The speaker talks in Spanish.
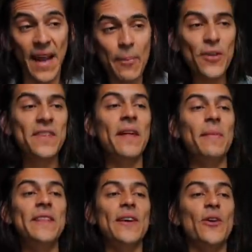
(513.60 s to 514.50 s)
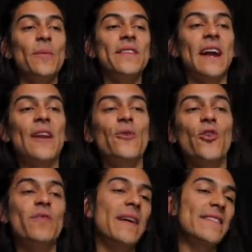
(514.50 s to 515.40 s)
Aproximadamente con mis
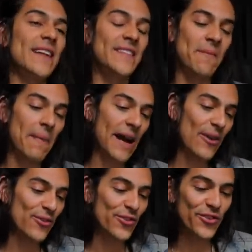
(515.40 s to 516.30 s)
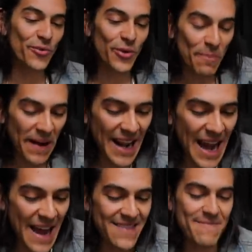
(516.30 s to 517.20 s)
cálculos bastante malos, no soy bueno para
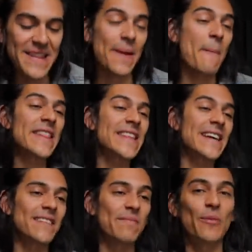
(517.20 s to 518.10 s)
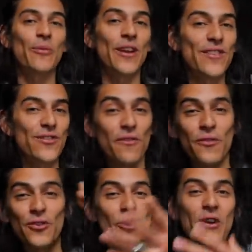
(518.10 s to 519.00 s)
las matemáticas, pero por eso soy
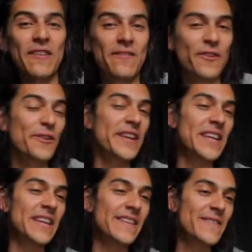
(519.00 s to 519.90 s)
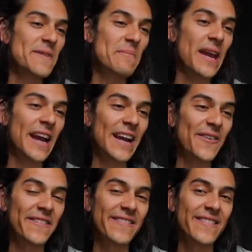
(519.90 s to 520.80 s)
fotógrafo y
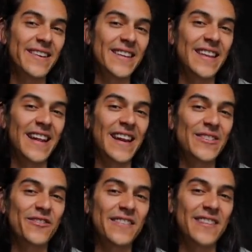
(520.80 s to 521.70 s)
viajero y de ratos